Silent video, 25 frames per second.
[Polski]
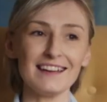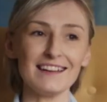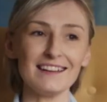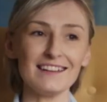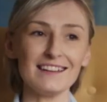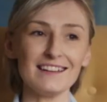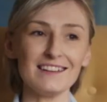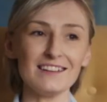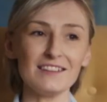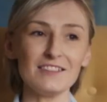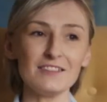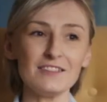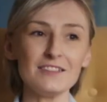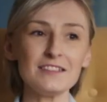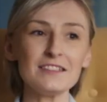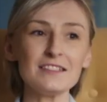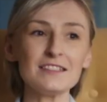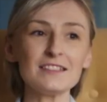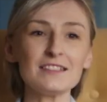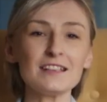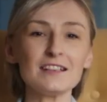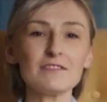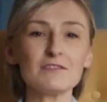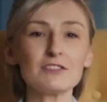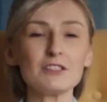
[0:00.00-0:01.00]
E, więc
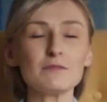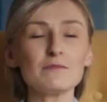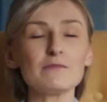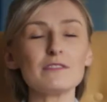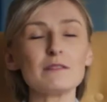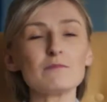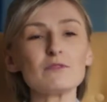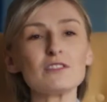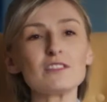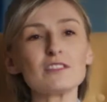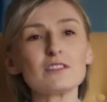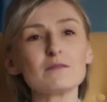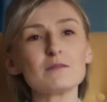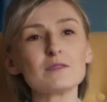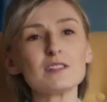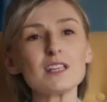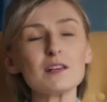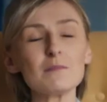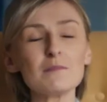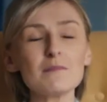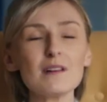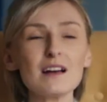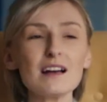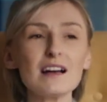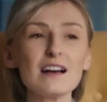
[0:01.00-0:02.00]
zawsze mówiłam, że są
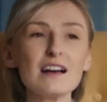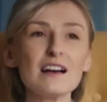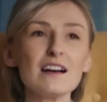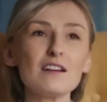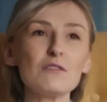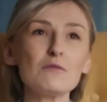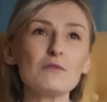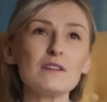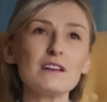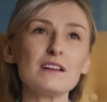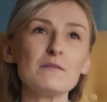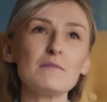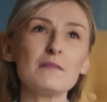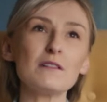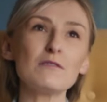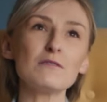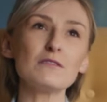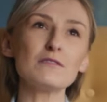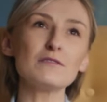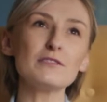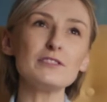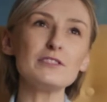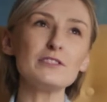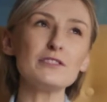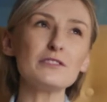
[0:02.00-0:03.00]
za małe,
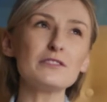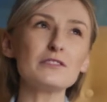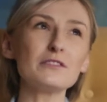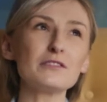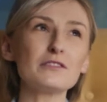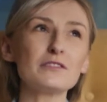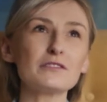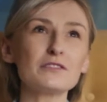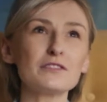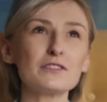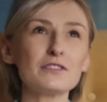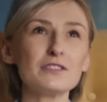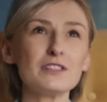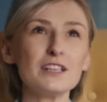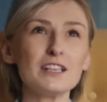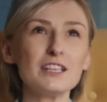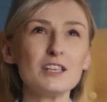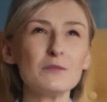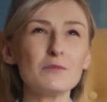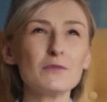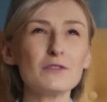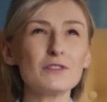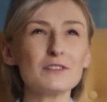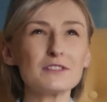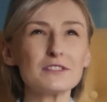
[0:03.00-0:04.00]
mało widoczne,
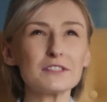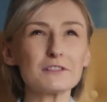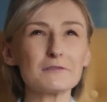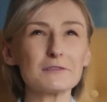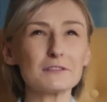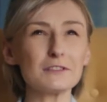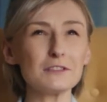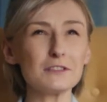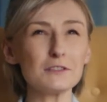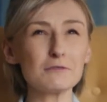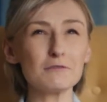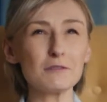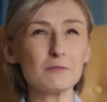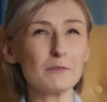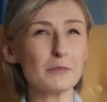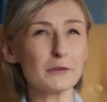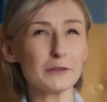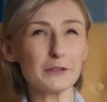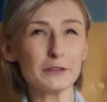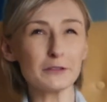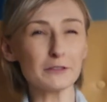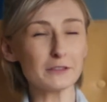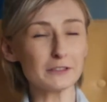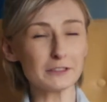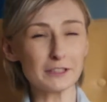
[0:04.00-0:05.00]
nie mogę zakładać
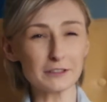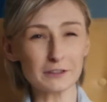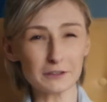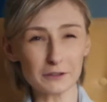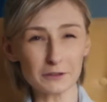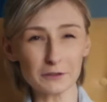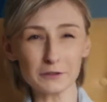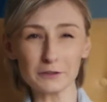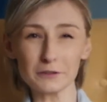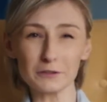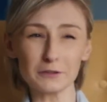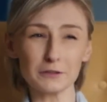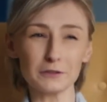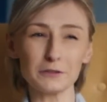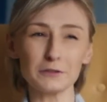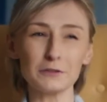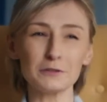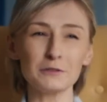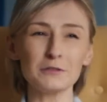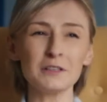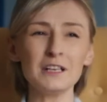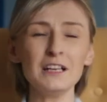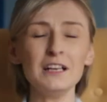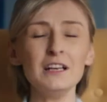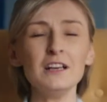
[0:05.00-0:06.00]
głębokiego
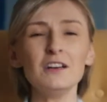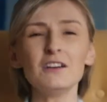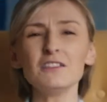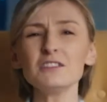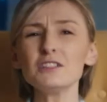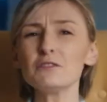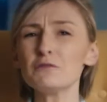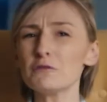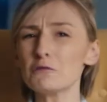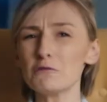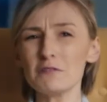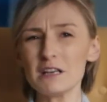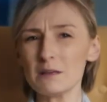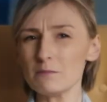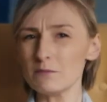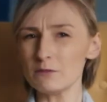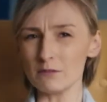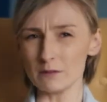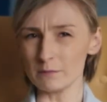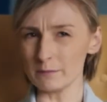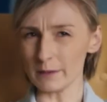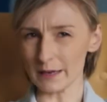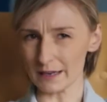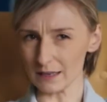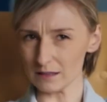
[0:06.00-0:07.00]
dekoldu. One w ogóle
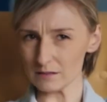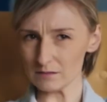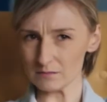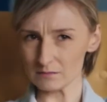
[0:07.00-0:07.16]
były B.